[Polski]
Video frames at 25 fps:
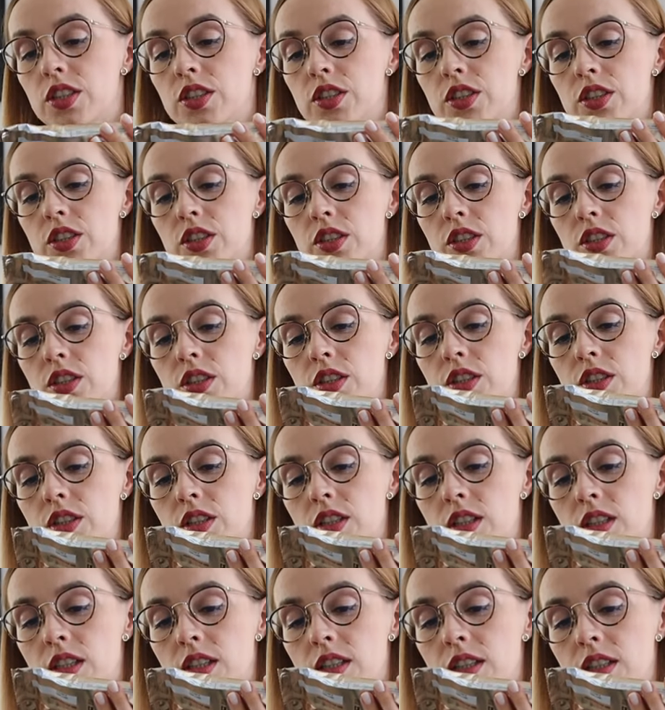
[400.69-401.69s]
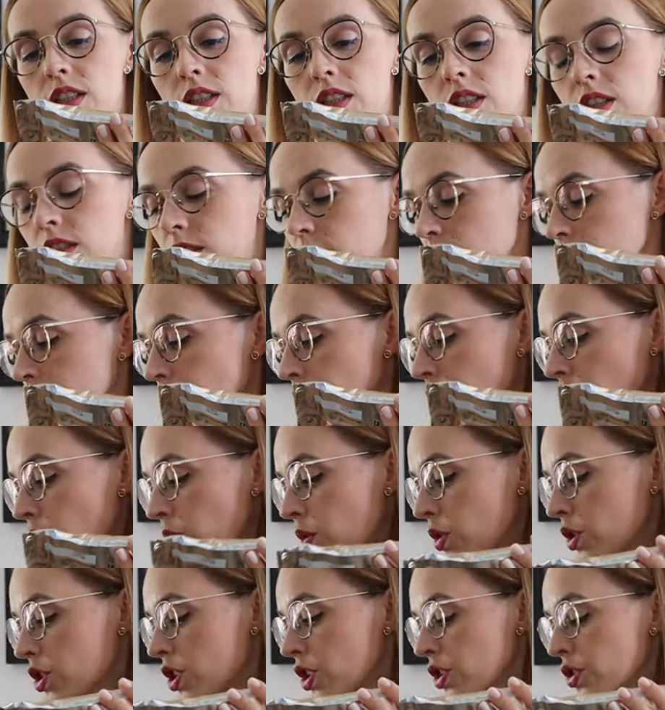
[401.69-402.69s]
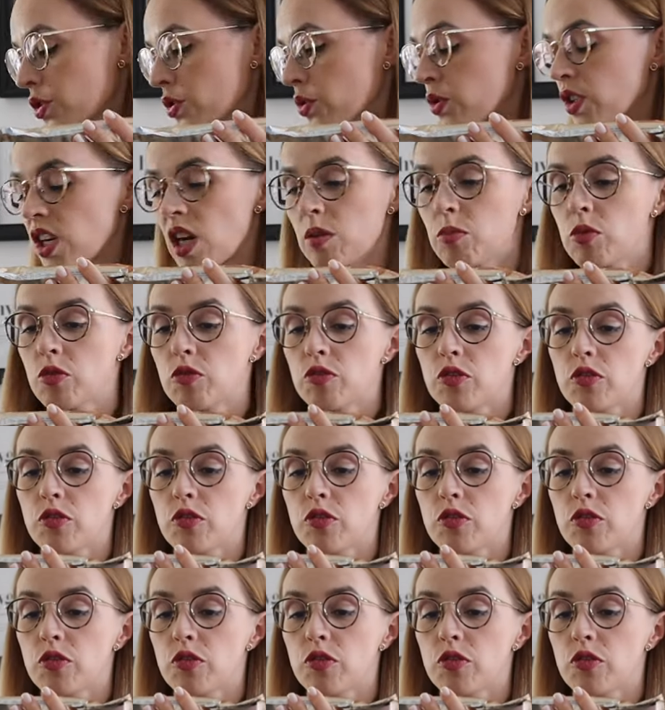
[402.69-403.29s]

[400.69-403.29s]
i e, około 6 gramów